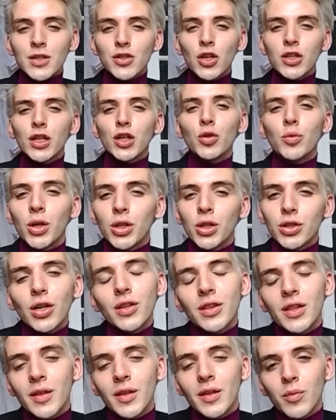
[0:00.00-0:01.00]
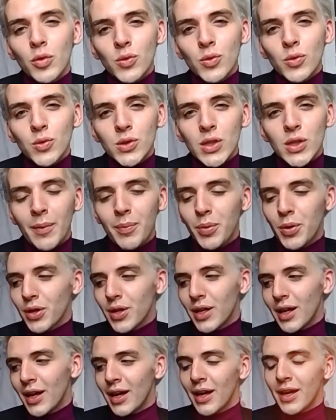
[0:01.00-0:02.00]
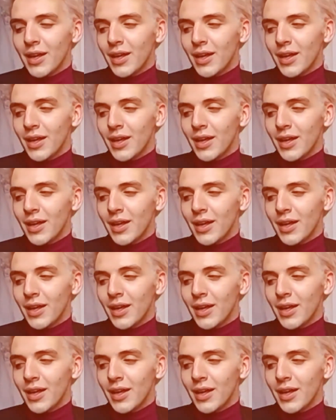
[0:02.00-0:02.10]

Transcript: Yo tengo un montón de musas porque